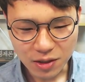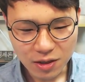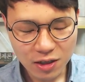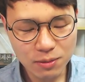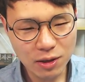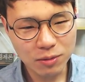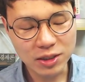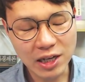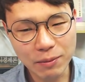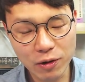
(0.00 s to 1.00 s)
그만큼 이제
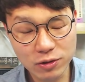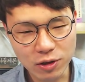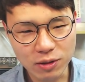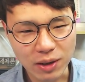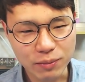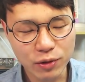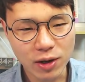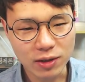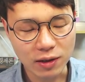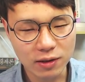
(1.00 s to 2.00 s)
차별성이 많이
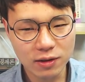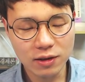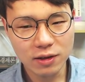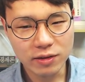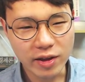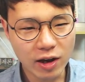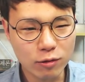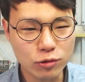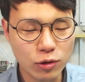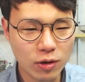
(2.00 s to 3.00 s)
필요하다. 내가
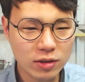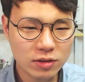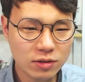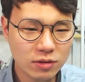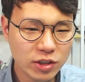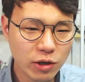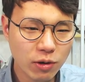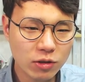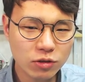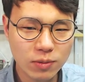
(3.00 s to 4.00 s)
운영하는
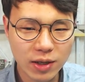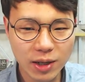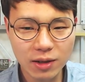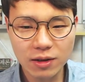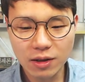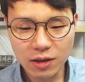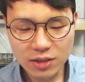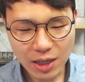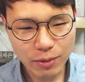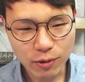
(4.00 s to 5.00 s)
쉐어하우스만의
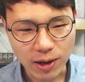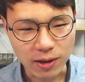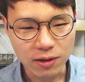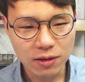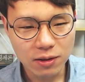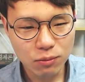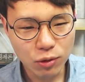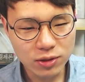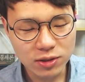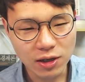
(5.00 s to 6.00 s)
차별화
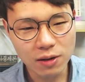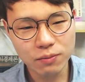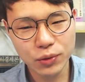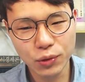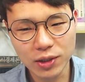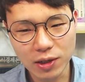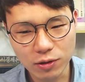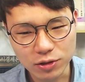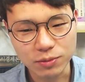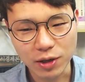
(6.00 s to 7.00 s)
포인트가 필요하다는
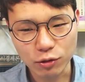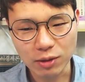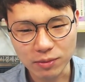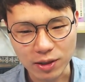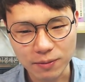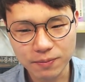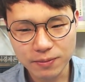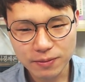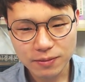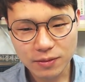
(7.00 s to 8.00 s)
것을 의미하기도 합니다.
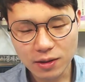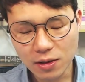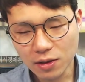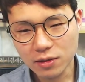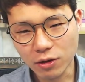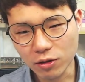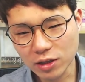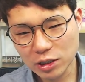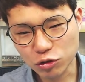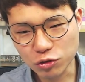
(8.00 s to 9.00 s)
여기서
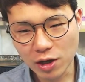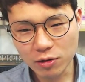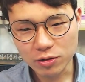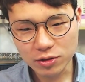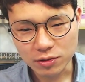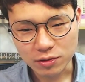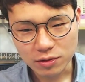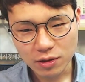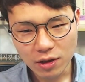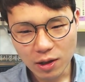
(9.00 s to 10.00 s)
이제 중요한 것은
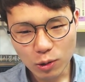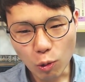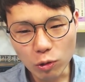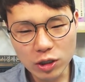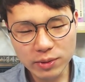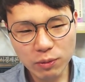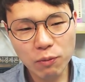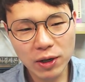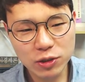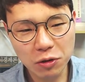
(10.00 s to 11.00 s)
공급이
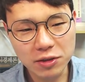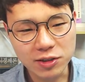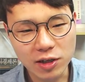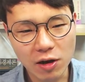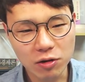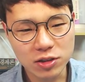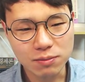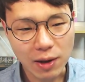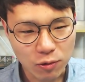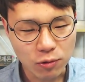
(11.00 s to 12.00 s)
폭발적으로 증가한 것은
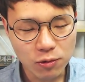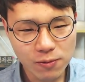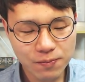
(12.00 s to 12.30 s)
맞고